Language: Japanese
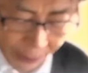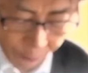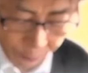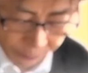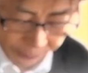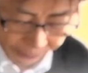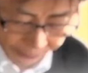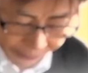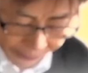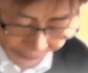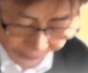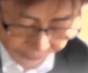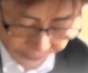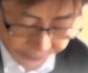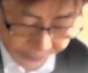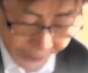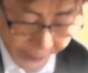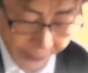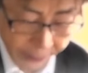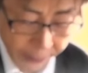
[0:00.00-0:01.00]
それで
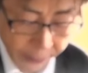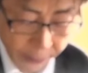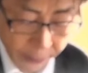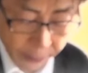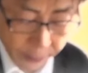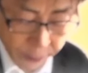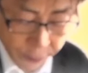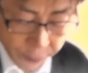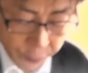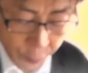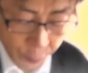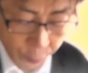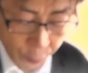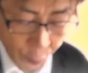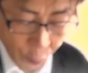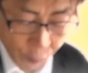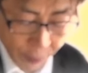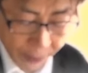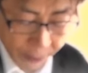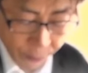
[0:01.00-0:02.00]
は明日の
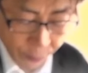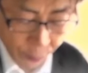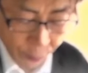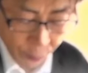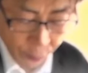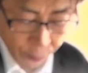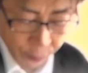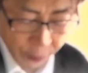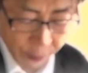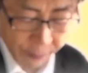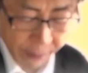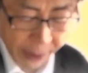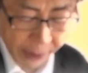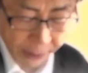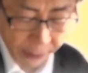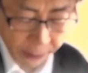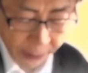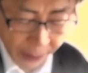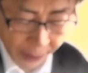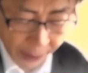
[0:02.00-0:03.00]
今時分に来る。
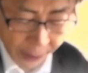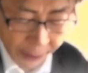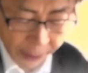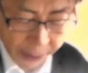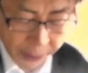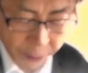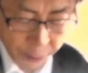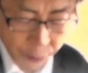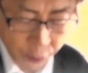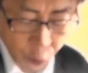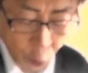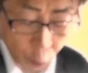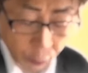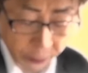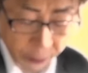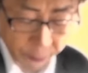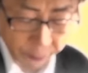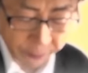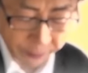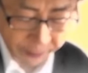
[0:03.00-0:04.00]
言う
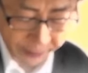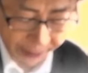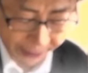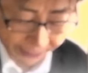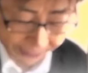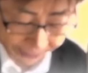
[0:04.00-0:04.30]
までもない